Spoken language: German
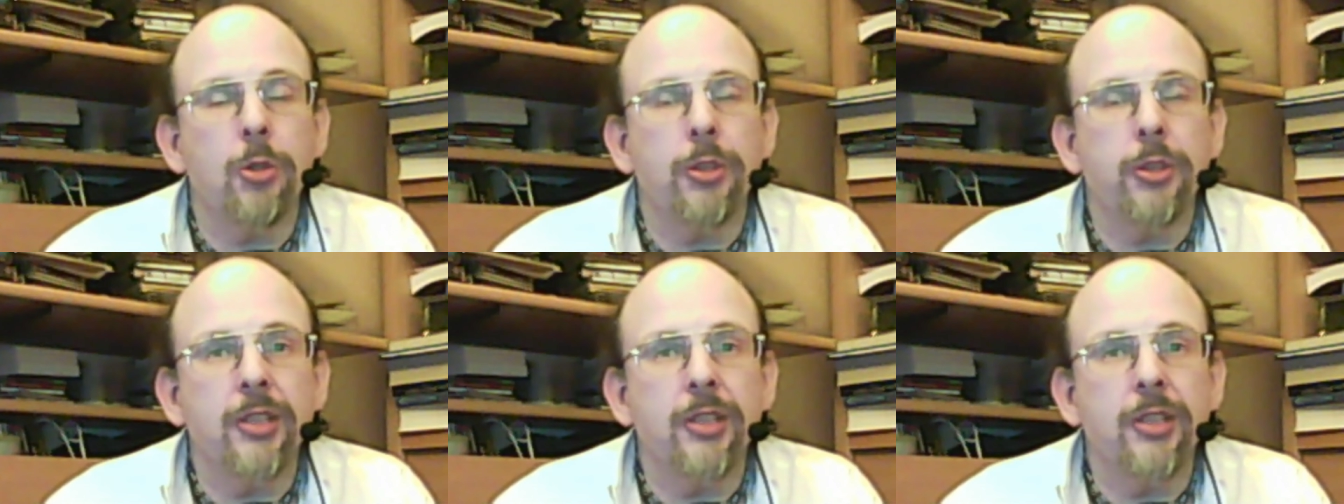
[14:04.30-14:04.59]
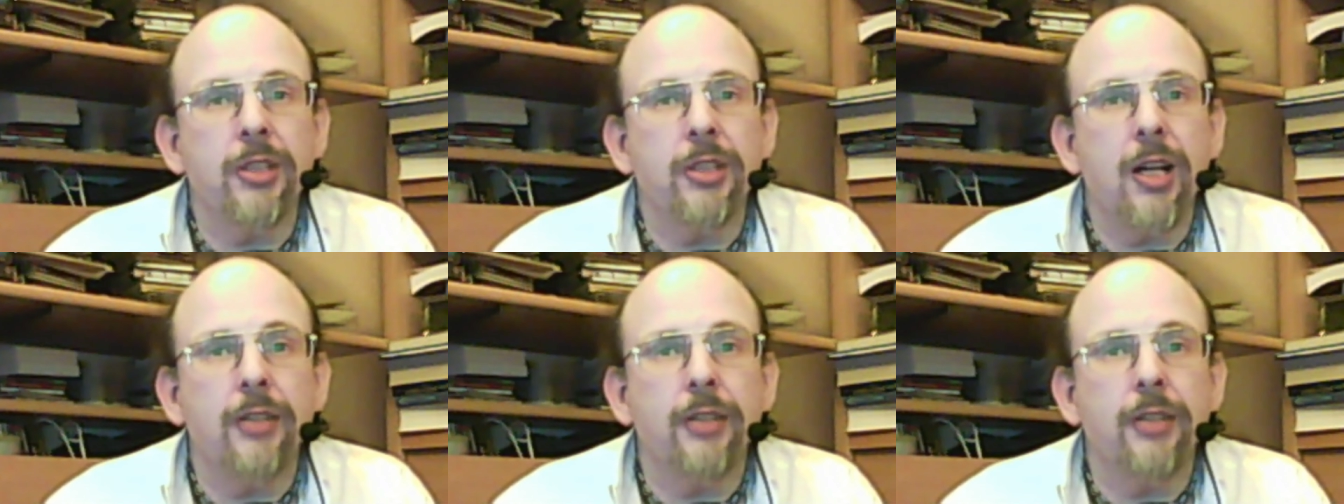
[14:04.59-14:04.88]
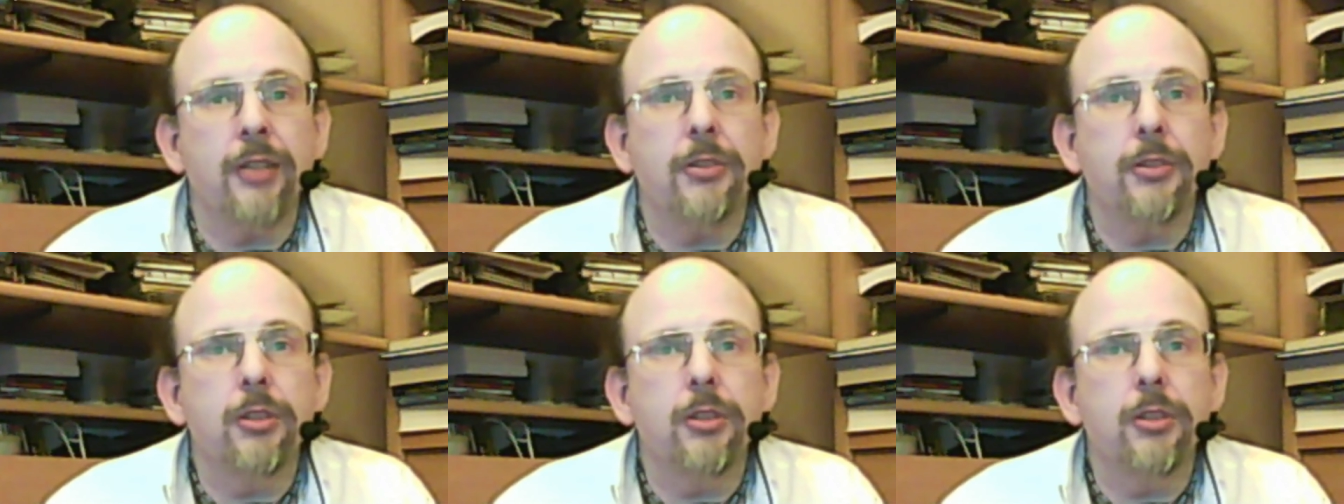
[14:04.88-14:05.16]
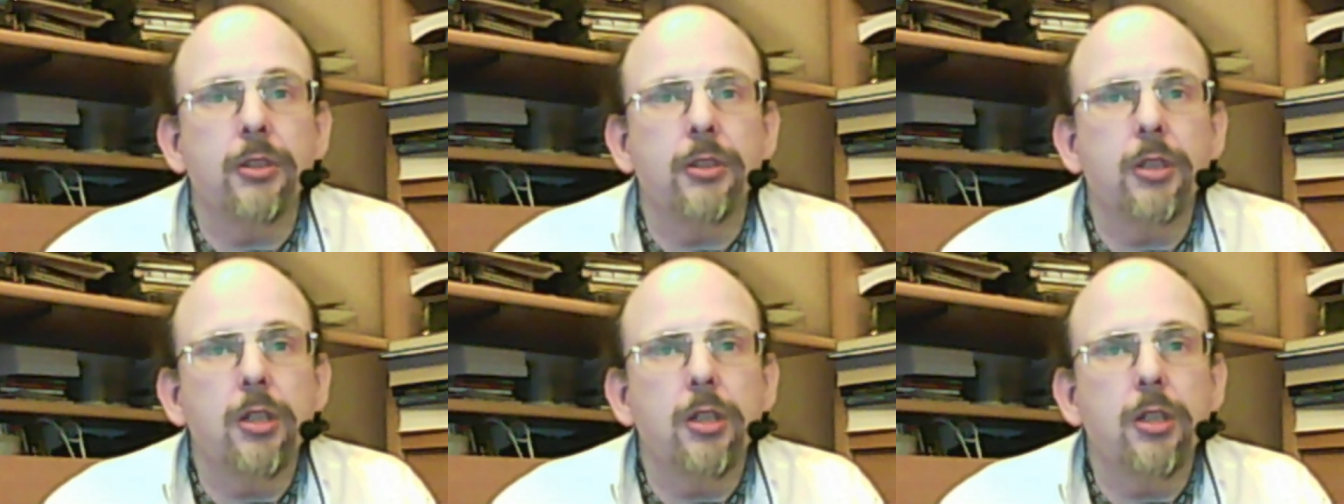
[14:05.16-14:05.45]
kann.
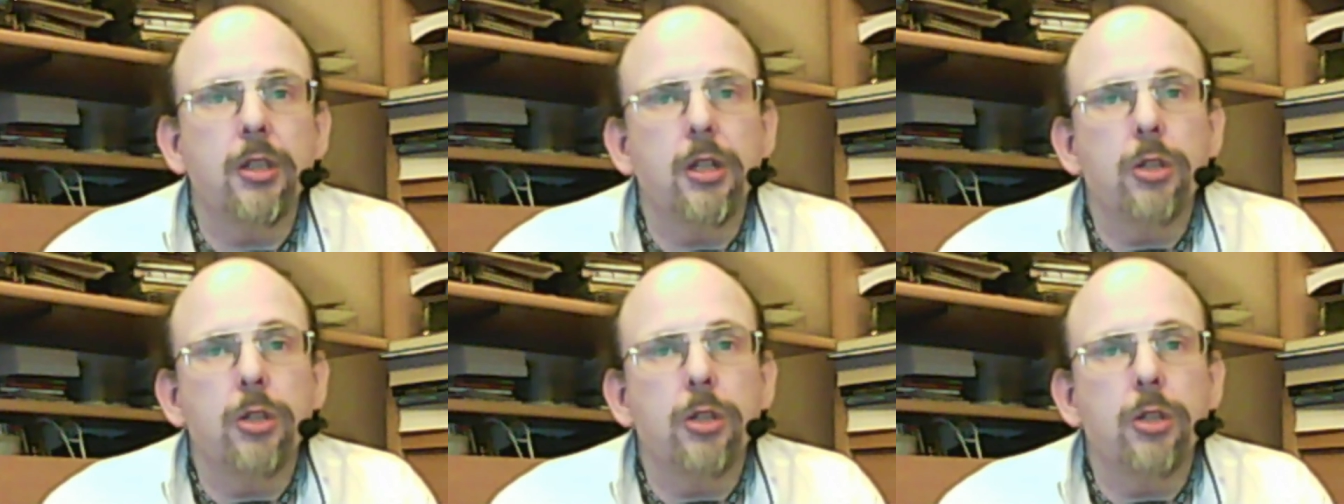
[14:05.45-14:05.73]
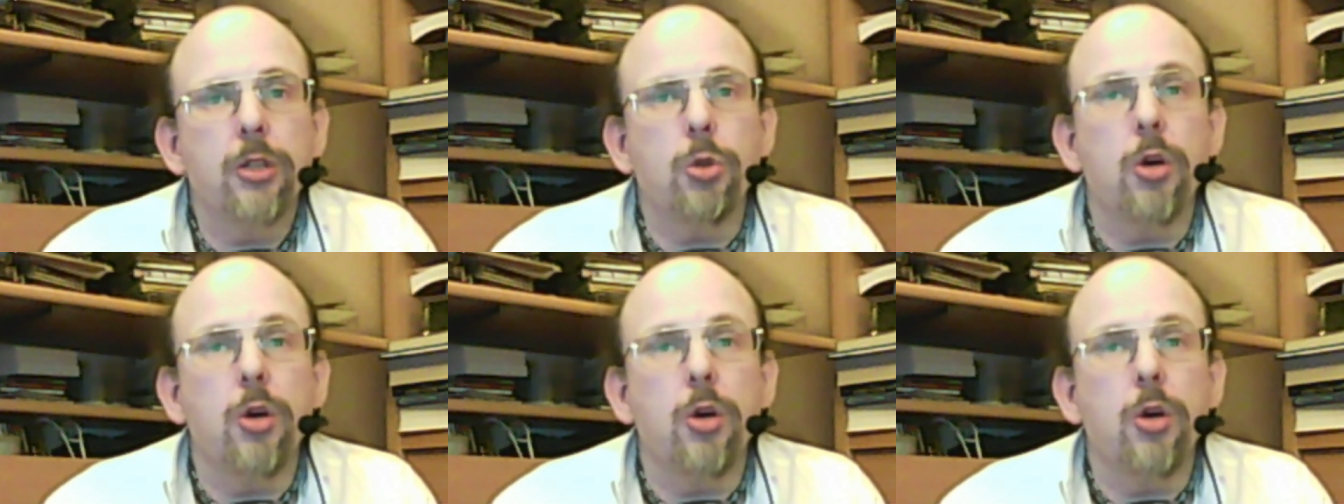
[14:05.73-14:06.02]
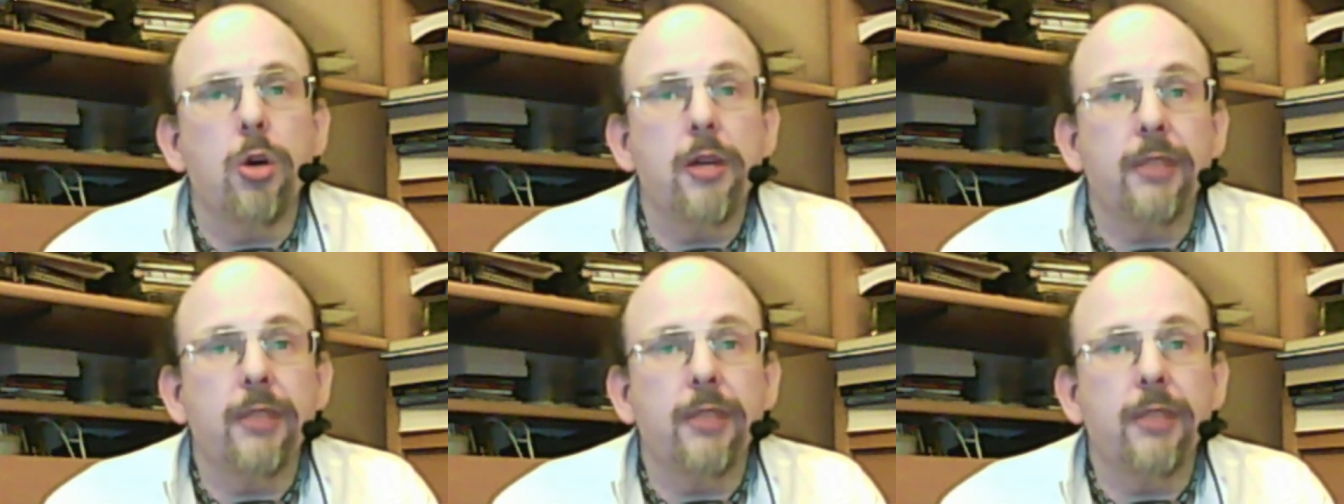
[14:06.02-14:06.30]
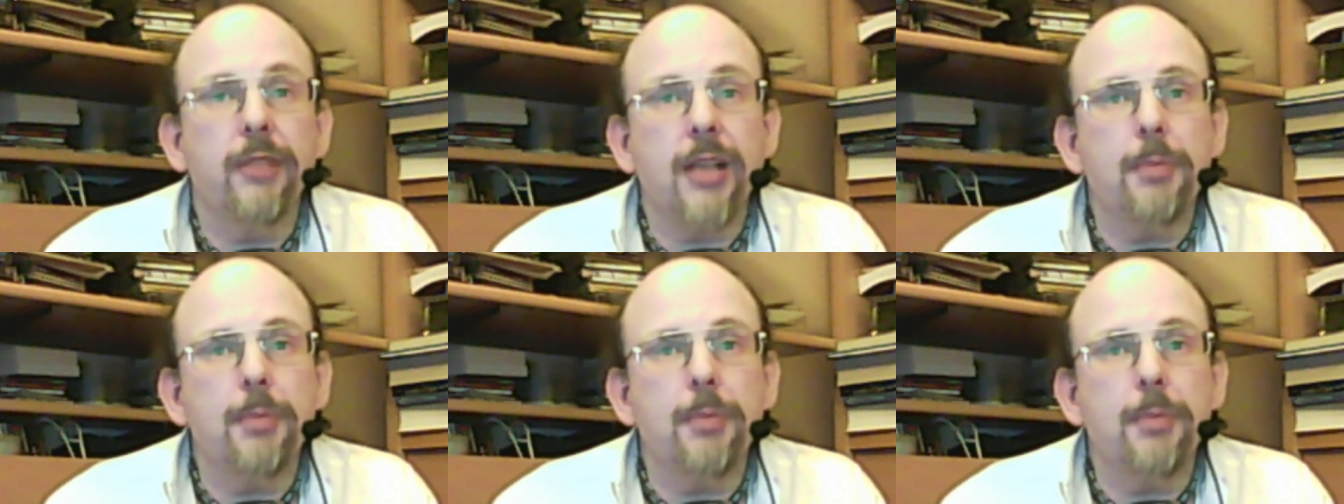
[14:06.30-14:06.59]
So, was
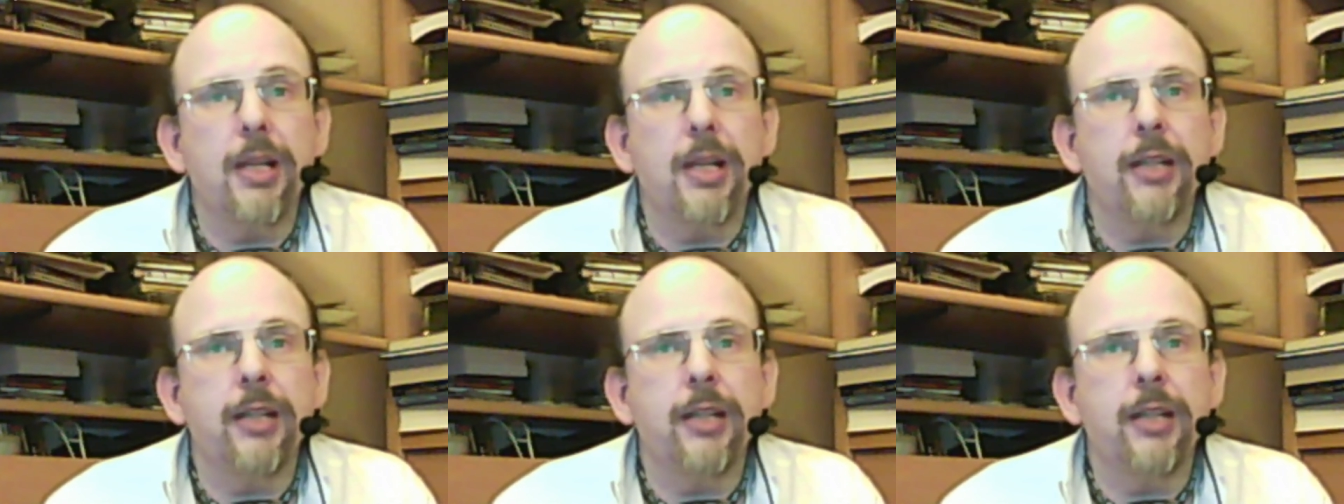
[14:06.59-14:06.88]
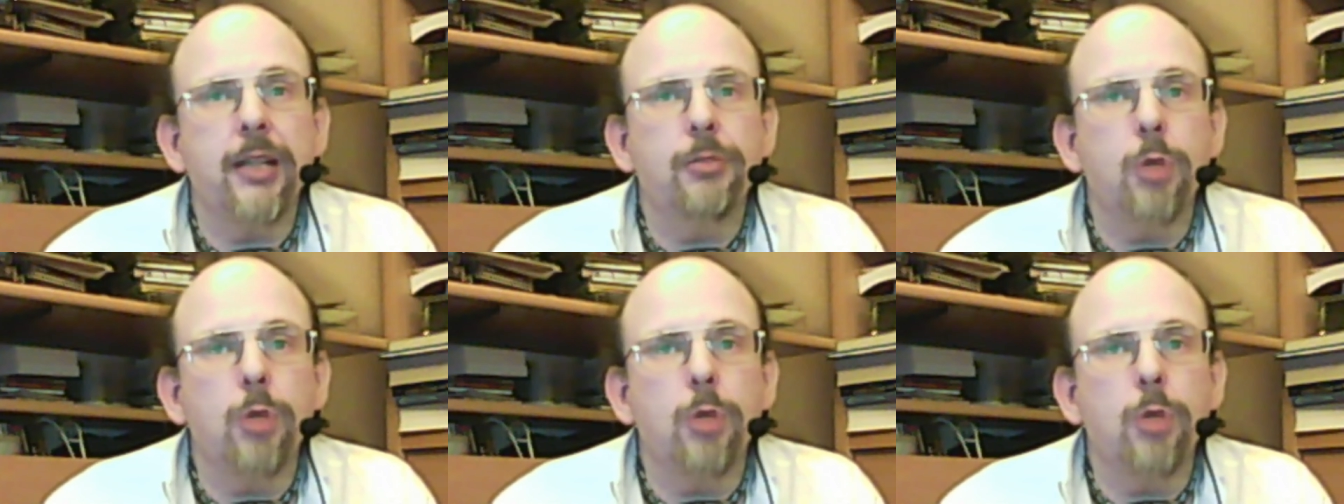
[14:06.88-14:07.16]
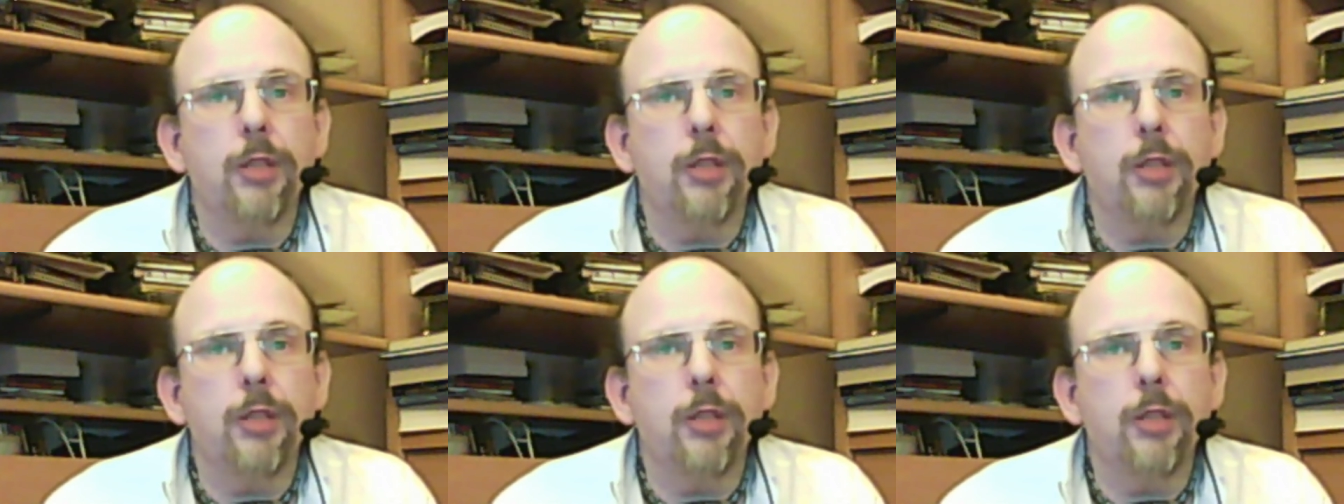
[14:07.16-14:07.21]
abgelehnt wurde,